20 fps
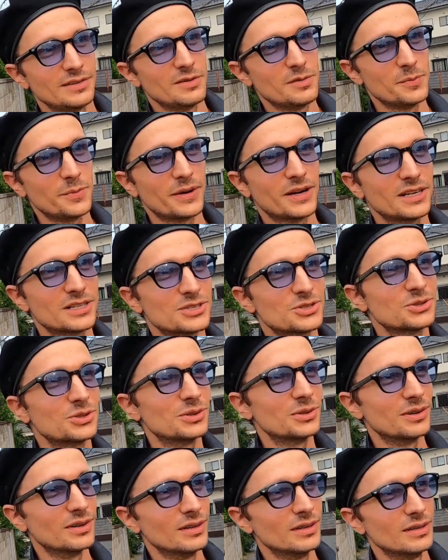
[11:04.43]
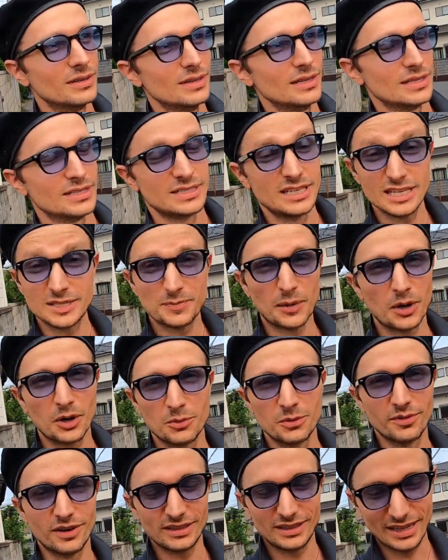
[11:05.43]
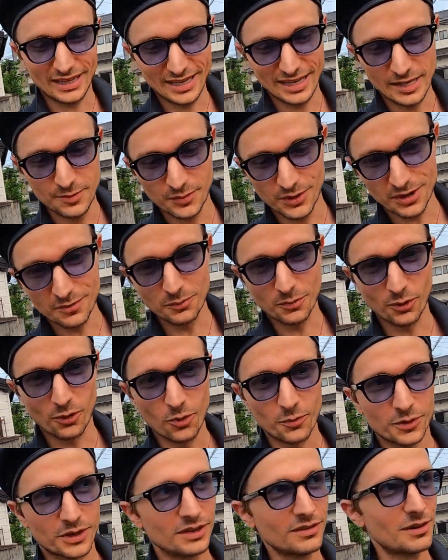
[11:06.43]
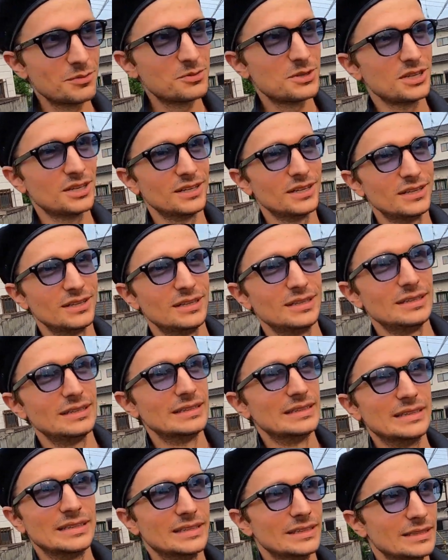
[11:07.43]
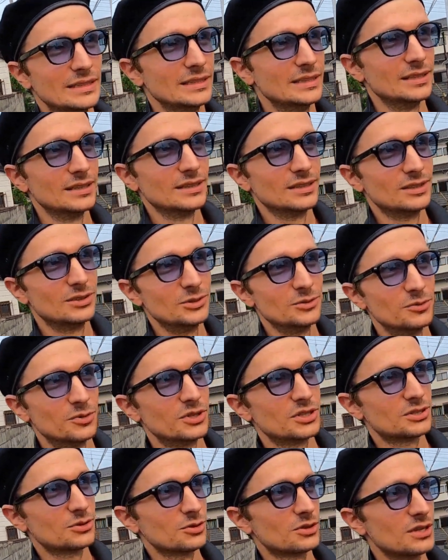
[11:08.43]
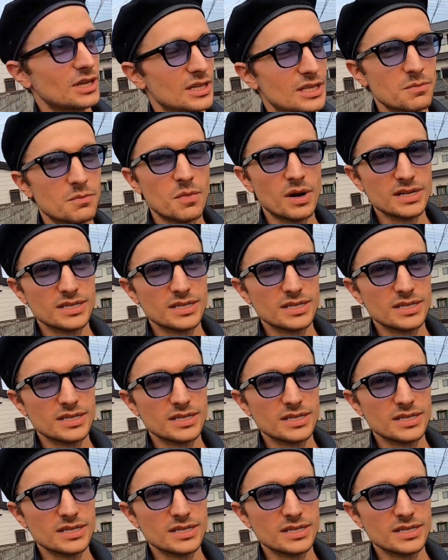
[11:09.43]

я вам покажу его. Здесь порой бывают такие прям пробки вообще. Думаешь, тут надо